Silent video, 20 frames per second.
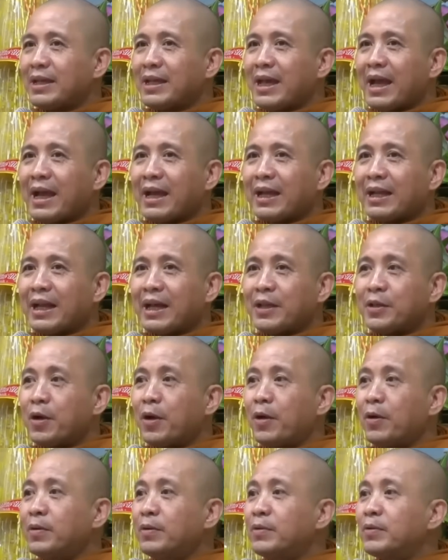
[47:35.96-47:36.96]
thế gian
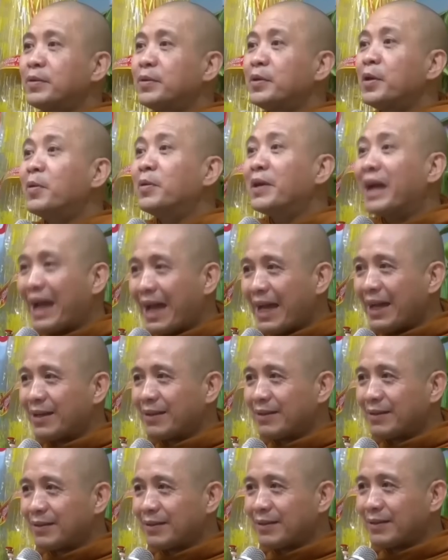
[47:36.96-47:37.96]
là vô vô
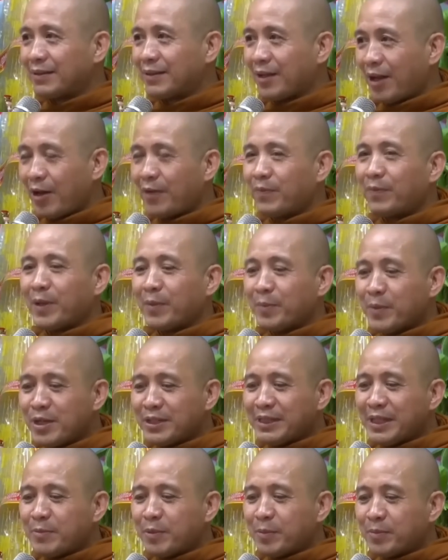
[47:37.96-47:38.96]
ngã đó mà
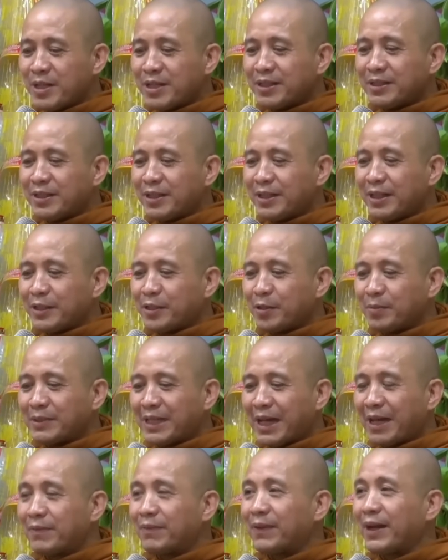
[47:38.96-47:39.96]
bước thêm một bước nữa là
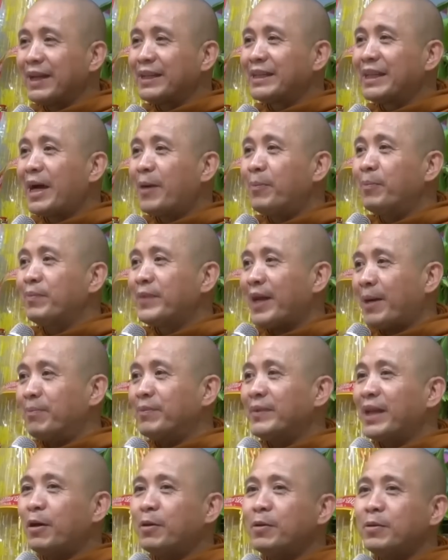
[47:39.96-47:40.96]
chúng ta phải thẩm
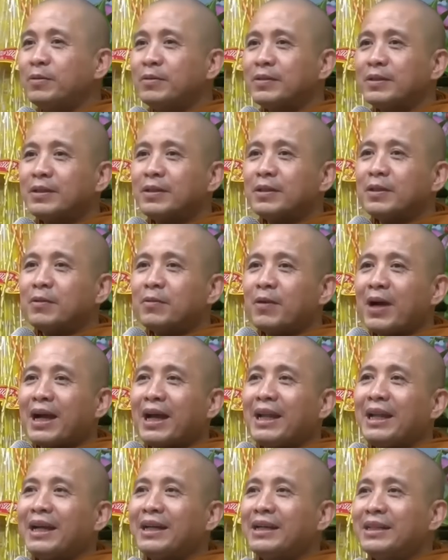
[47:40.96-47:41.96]
thẩm thấu
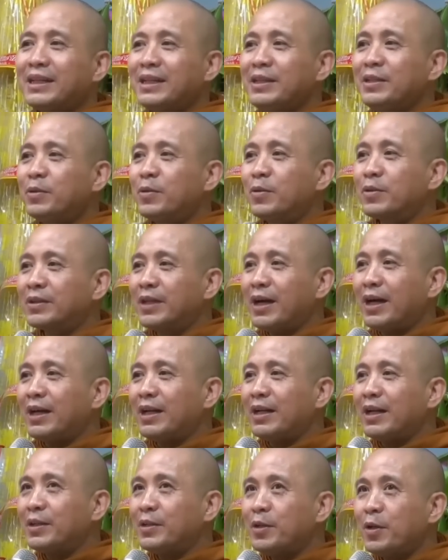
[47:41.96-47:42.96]
qua cái lăng kính cuộc
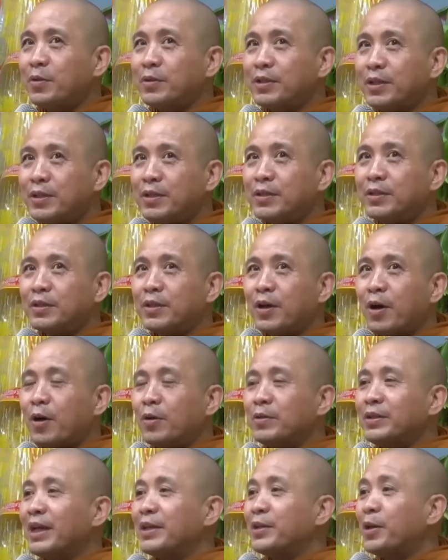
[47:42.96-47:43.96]
đời là vô thường
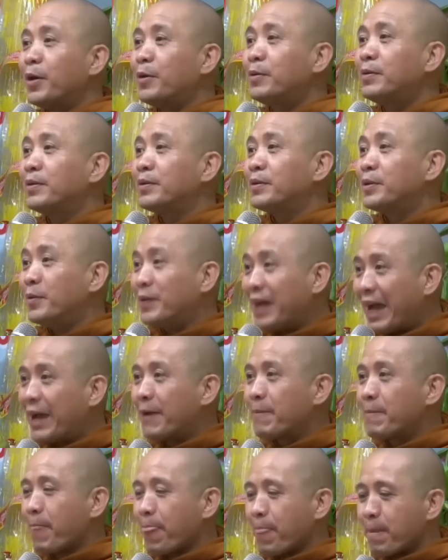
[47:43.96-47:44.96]
khổ và vô vô
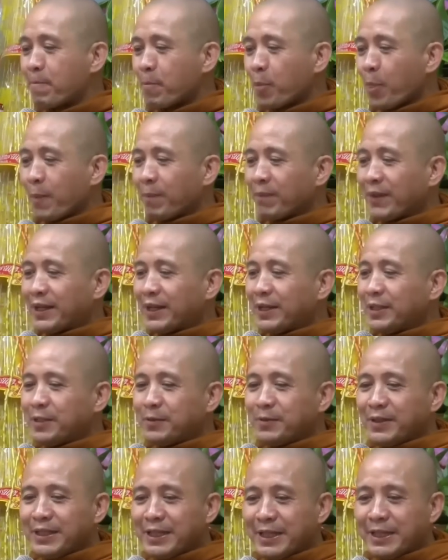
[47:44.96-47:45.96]
ngã thì
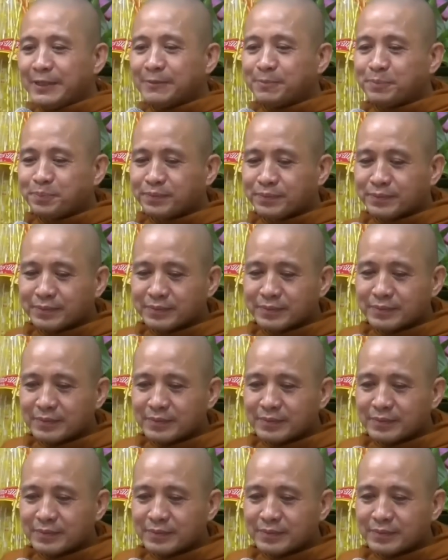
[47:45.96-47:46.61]
kính thưa quý vị